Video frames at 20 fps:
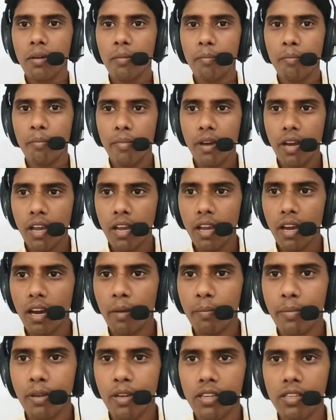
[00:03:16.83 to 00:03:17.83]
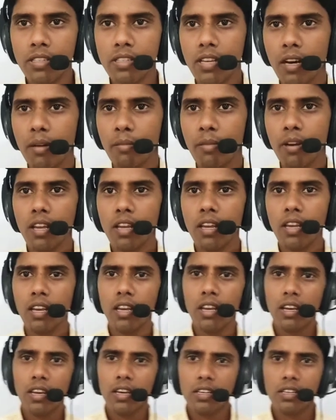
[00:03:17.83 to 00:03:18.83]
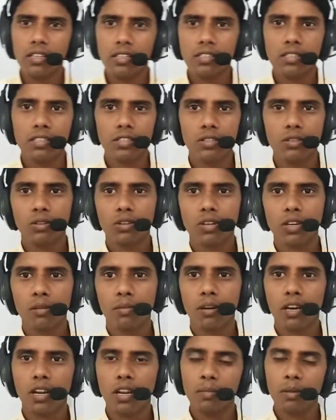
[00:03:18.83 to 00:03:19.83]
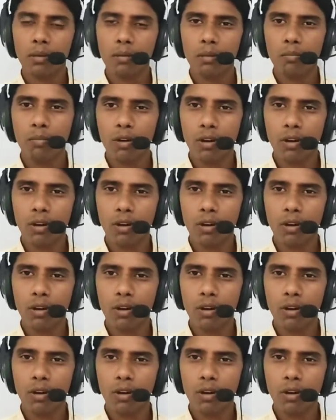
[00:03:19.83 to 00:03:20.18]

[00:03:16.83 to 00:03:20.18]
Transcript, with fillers: मैं आपके सामने इन चीज़ों के बारे में भी